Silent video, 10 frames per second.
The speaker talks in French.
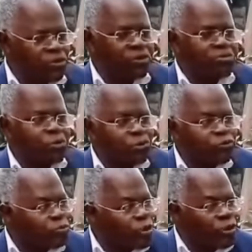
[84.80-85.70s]
Donc
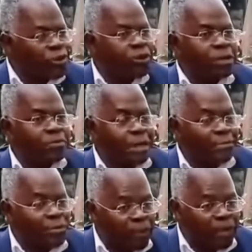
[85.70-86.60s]
Mobutu meurt,
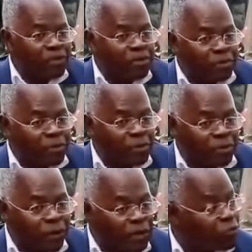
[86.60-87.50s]
le père, de,
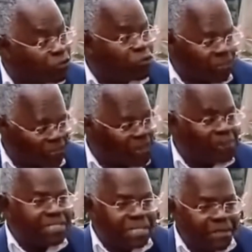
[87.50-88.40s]
le, Mobutu est
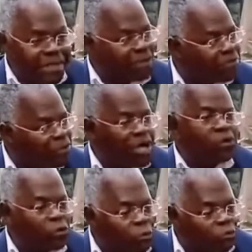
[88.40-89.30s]
vivant, mais sa mère
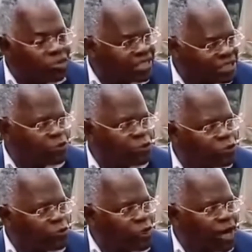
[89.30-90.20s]
meurt alors que Mobutu est âgé de
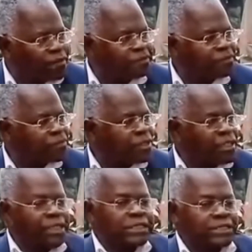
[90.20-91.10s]
deux mois.
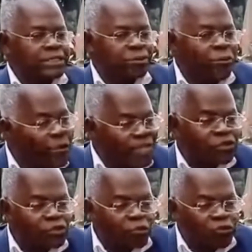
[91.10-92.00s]
Son
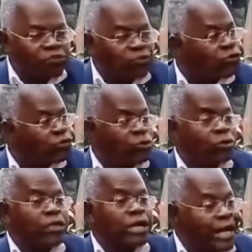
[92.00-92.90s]
père se trouvait sur
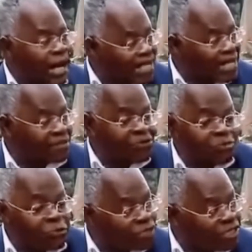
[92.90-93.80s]
les rails, en train
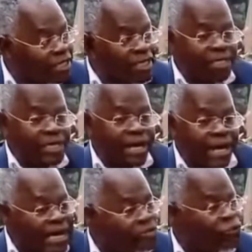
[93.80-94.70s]
de poser
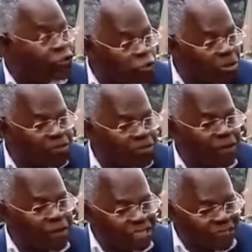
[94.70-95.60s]
les rails sur le chemin de
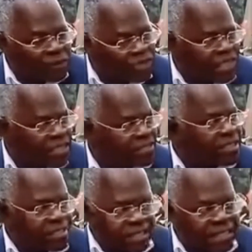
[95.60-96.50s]
fer
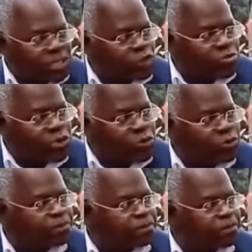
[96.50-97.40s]
Brazzaville-Océan. C'était un
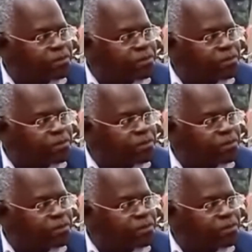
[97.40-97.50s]
cheminot.